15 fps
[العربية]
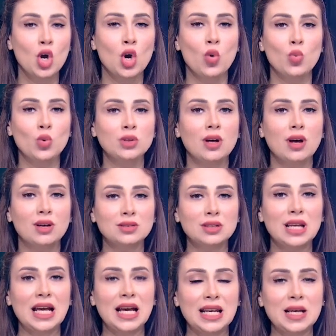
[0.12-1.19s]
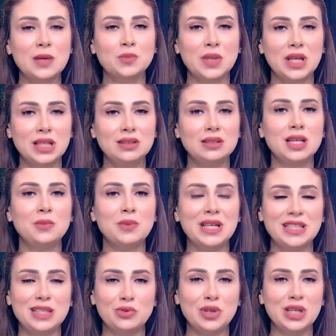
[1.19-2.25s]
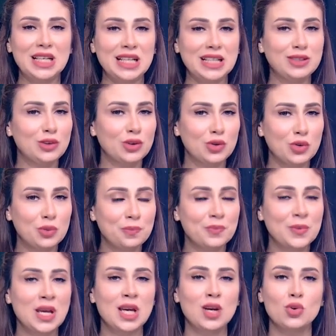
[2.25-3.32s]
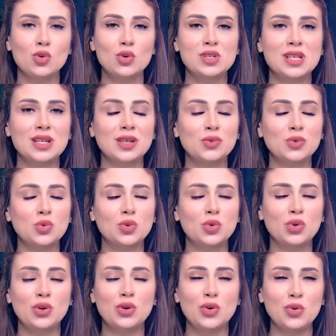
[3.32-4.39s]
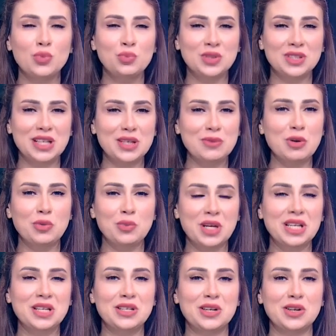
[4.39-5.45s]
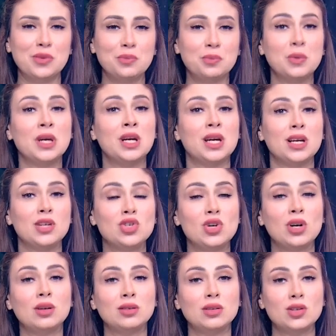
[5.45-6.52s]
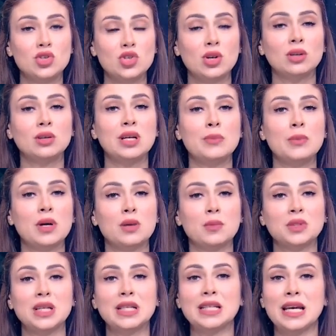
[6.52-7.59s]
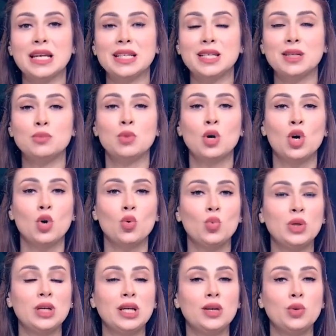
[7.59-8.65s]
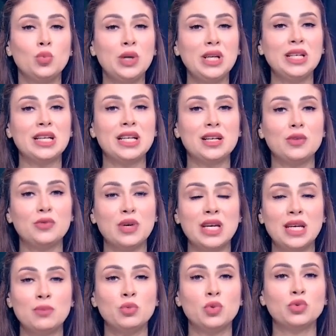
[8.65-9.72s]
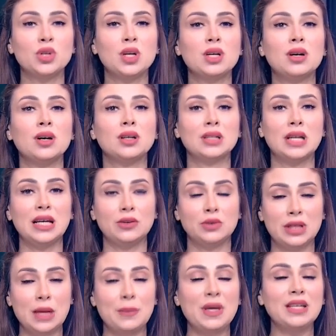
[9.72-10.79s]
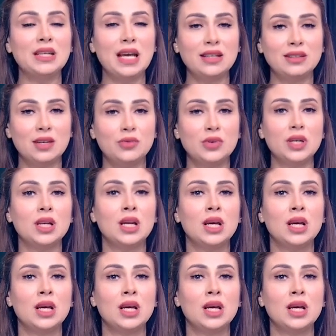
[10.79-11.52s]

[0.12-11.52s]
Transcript: والنهارده الحلقه بتاعتنا باحتفال عيد الام كل سنه وكل ام طيبه وبخير يا رب ان شاء الله ان شاء الله يبقى رمضان كريم واحنا كده في ايام مفترجه نح... كمان نحتفل